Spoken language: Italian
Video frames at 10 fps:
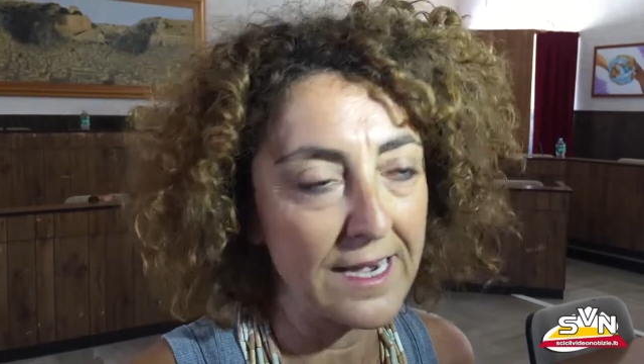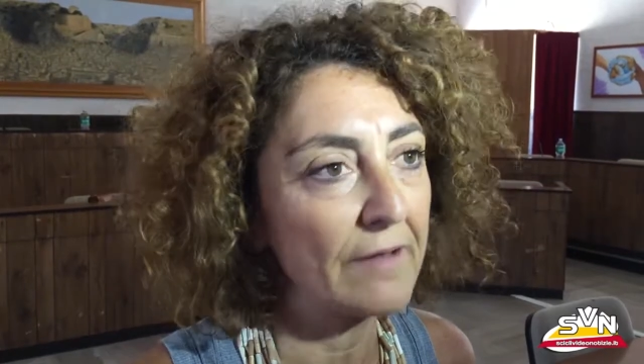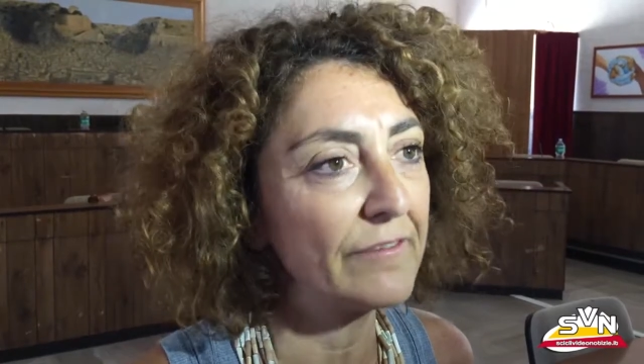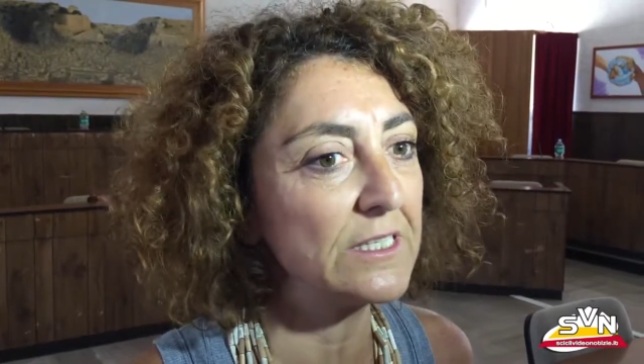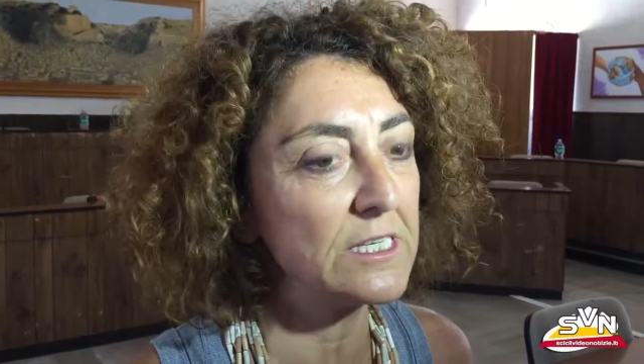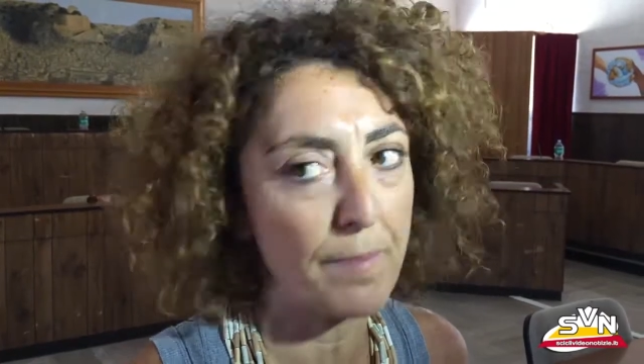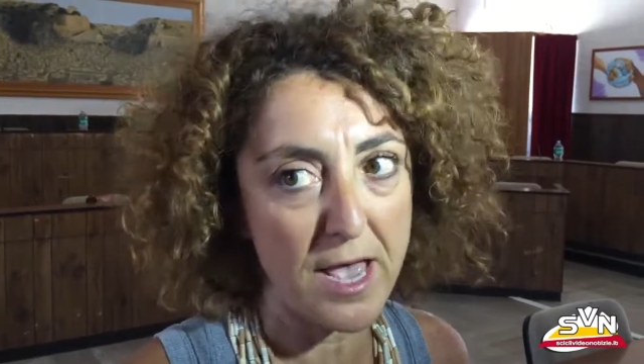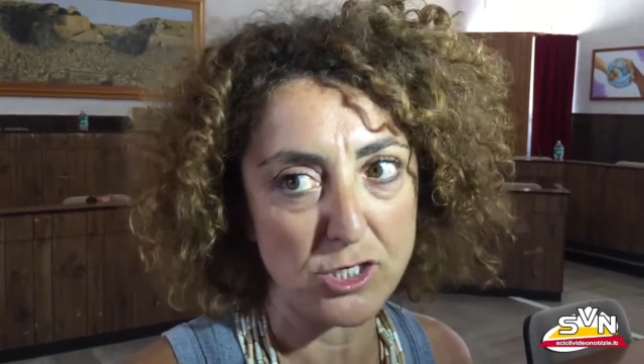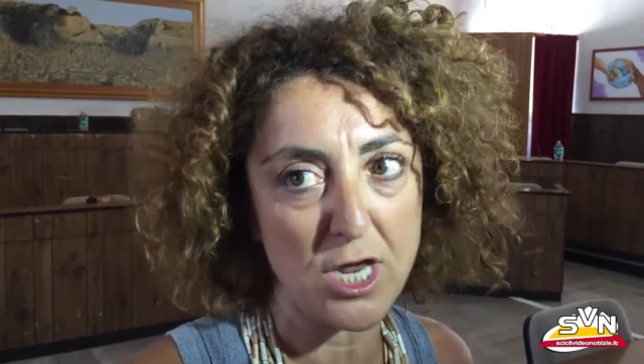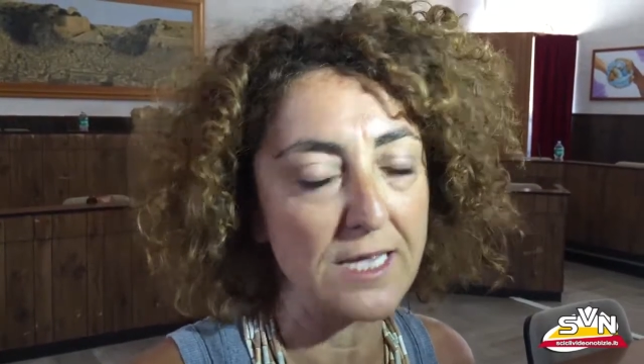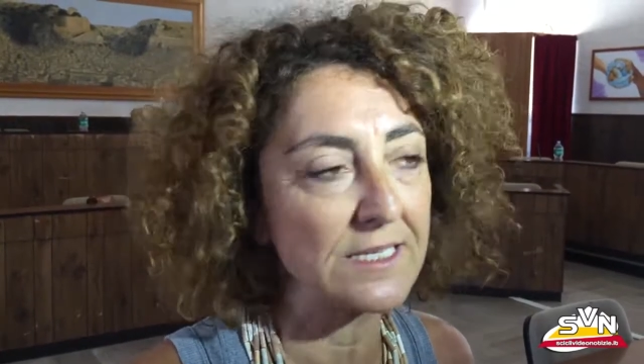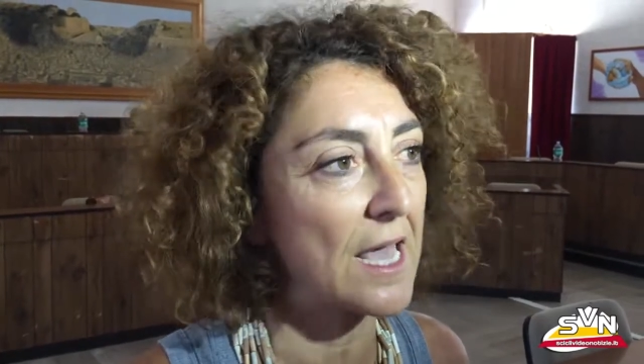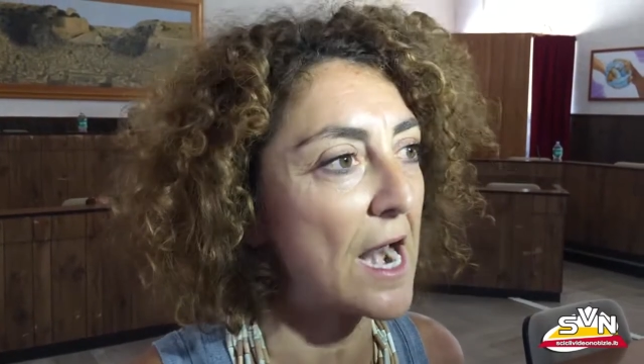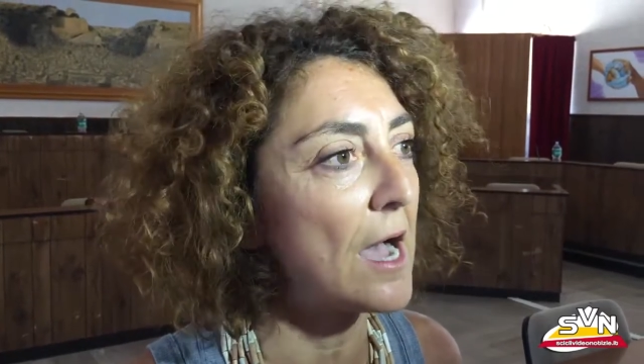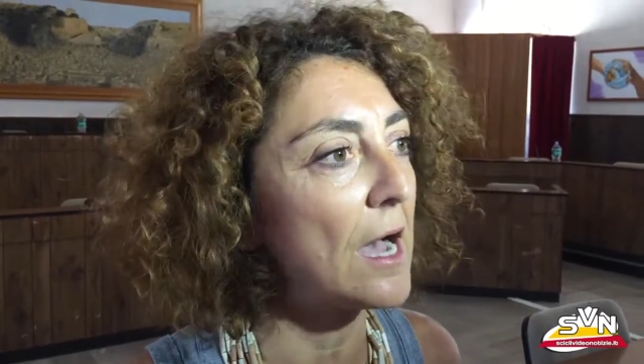Nella fattispecie
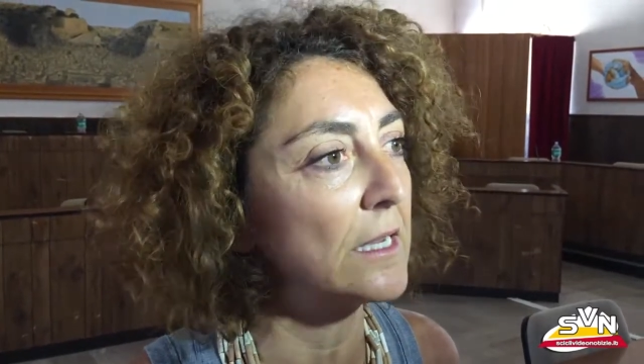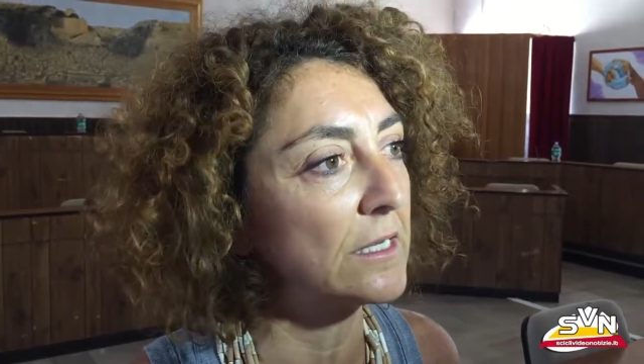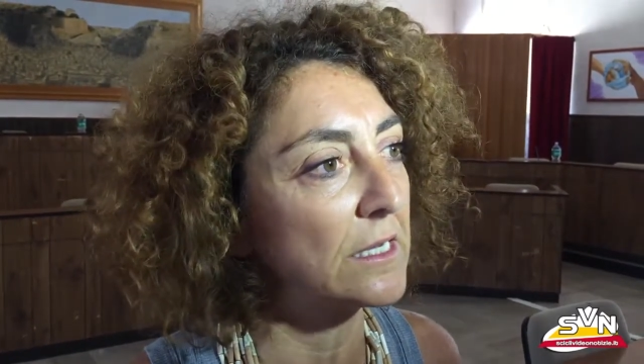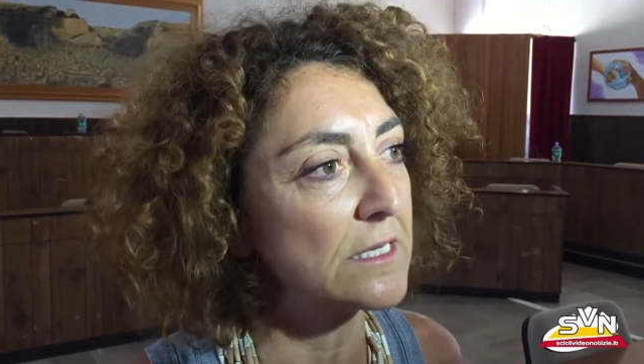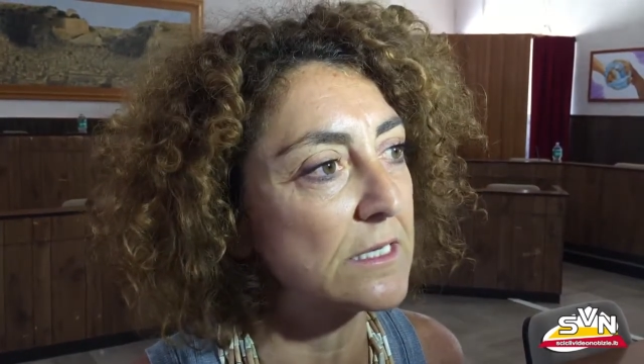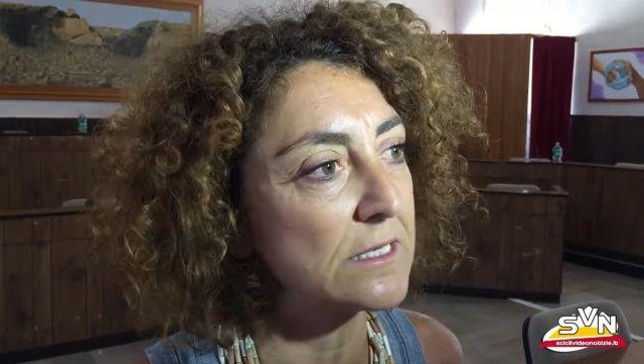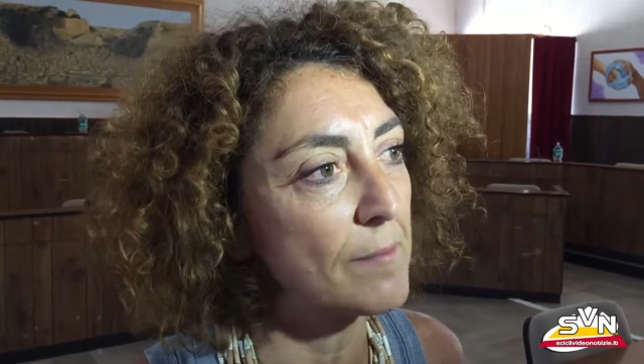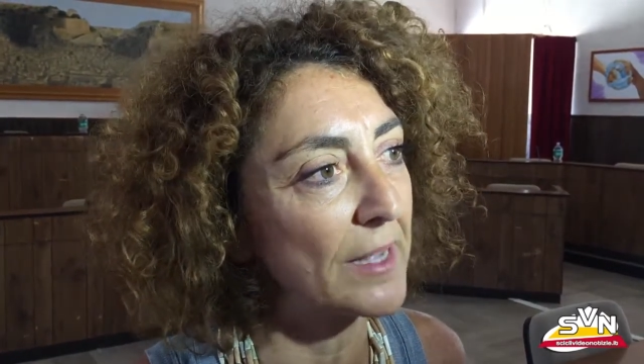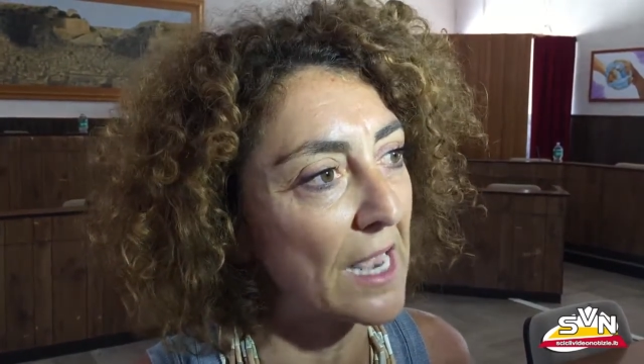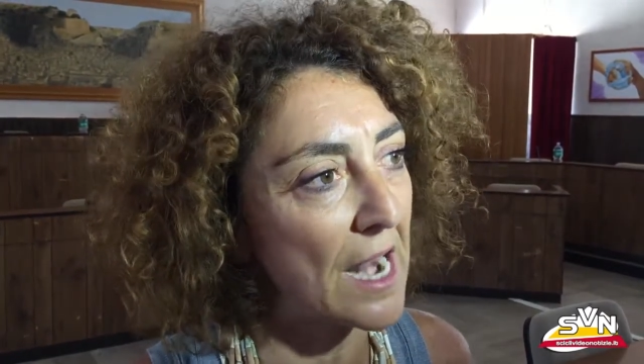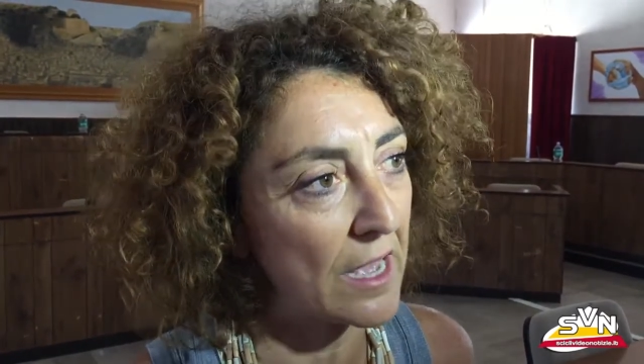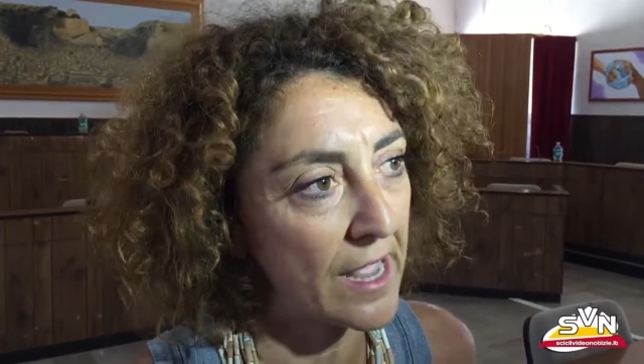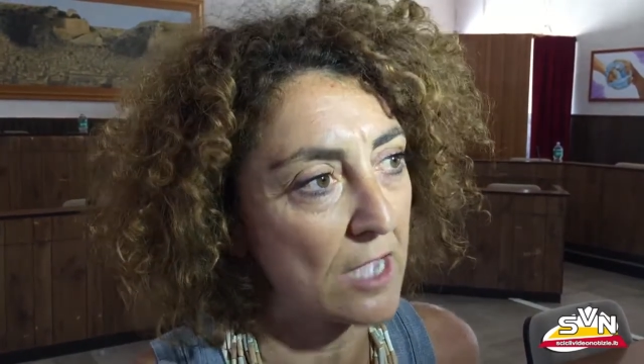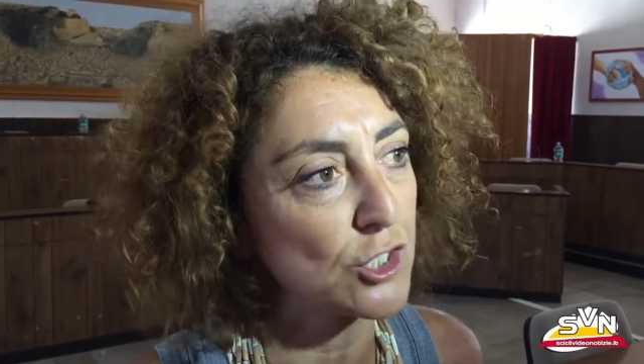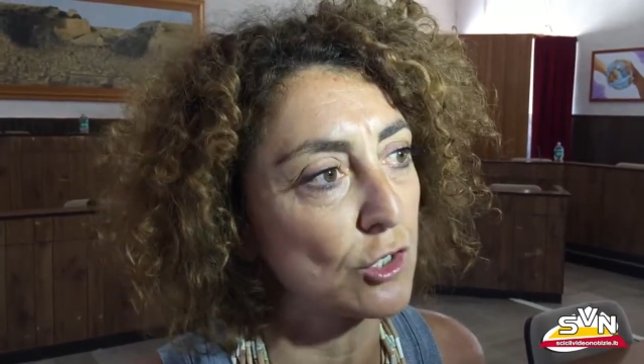sarà eh, risistemata
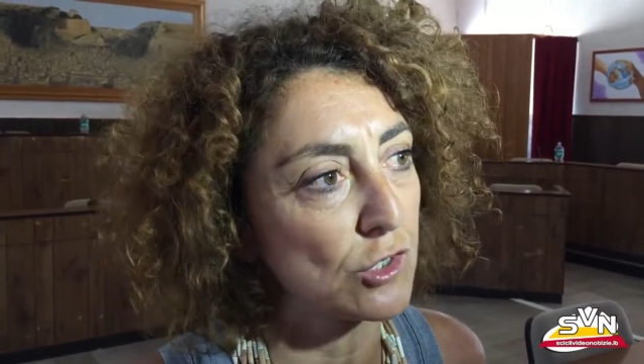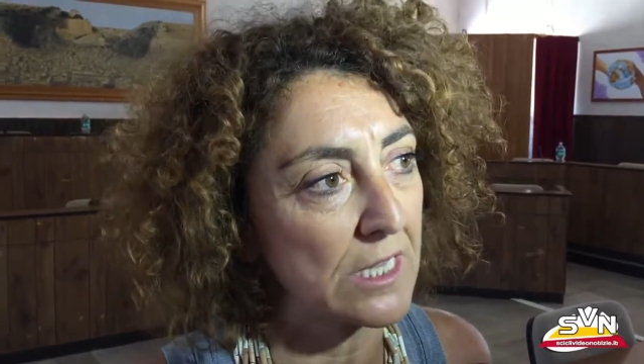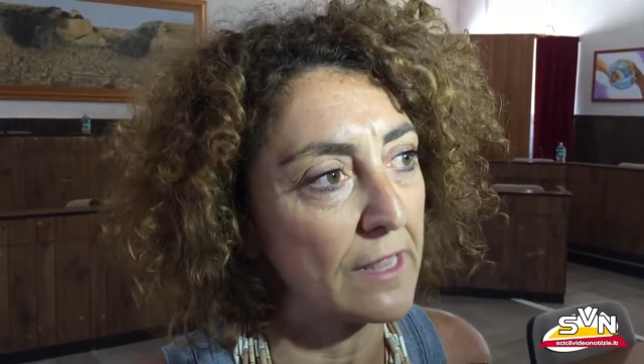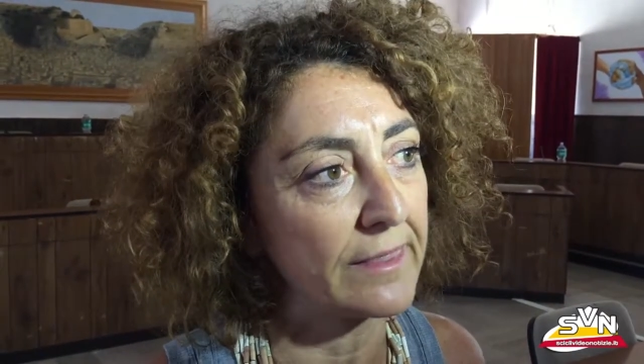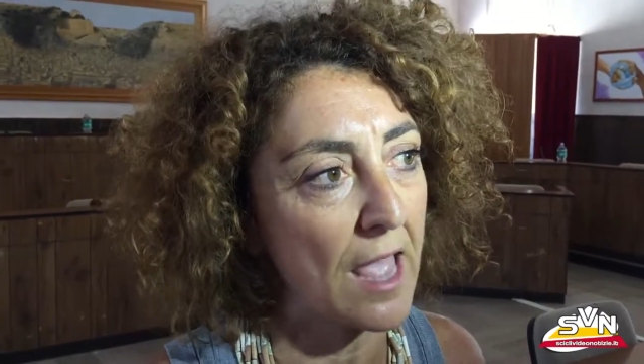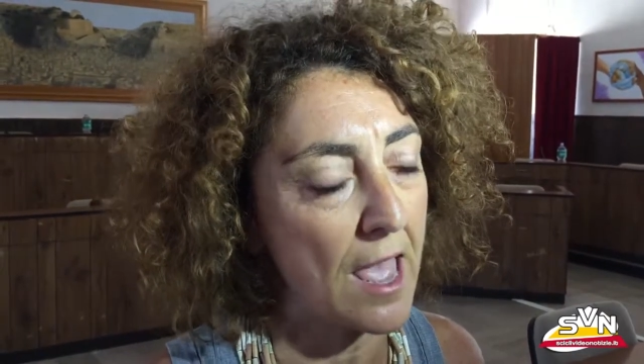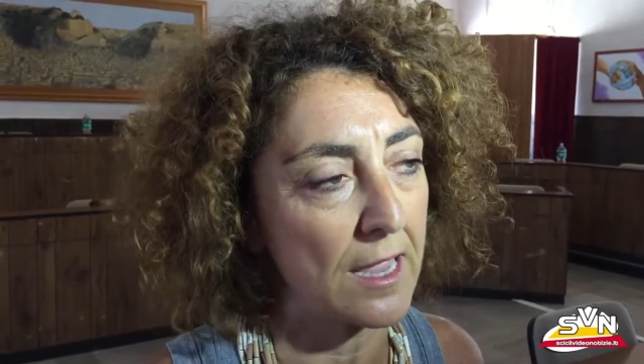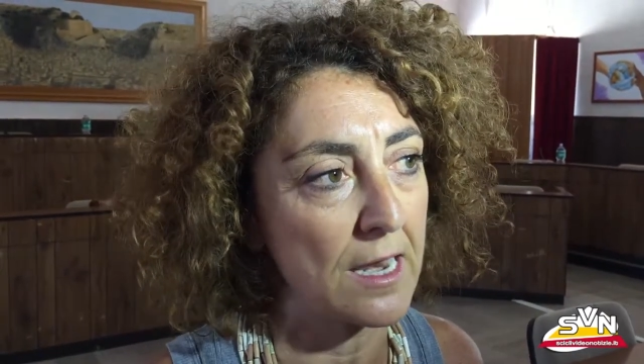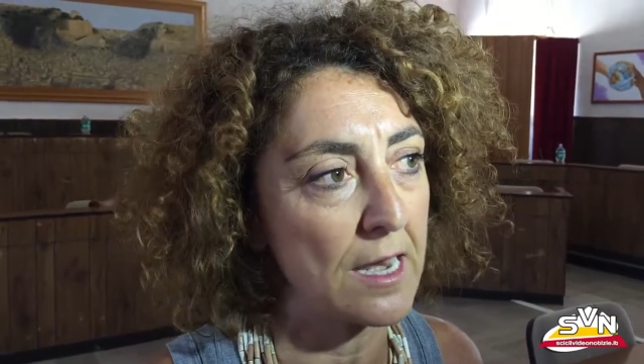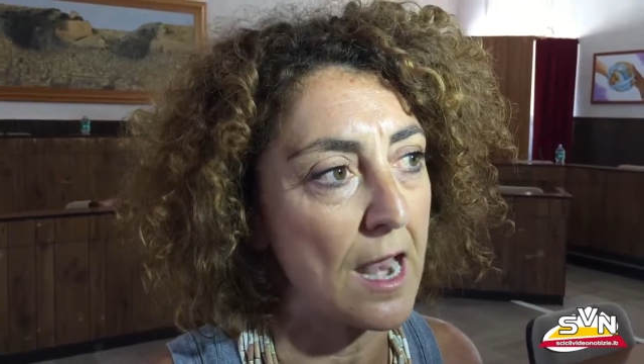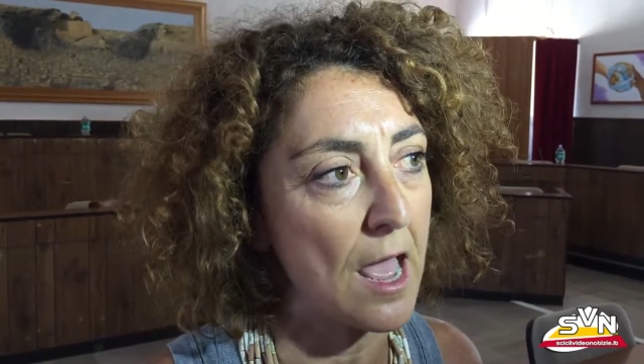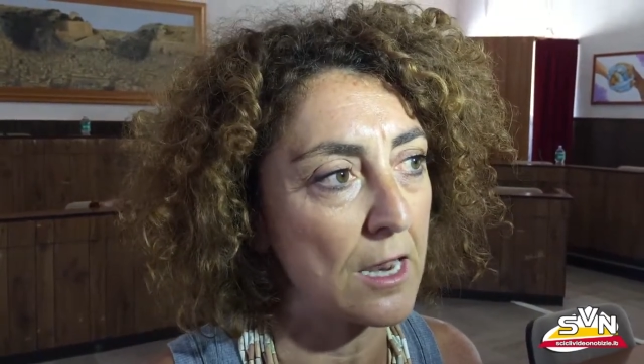l'area circostante il,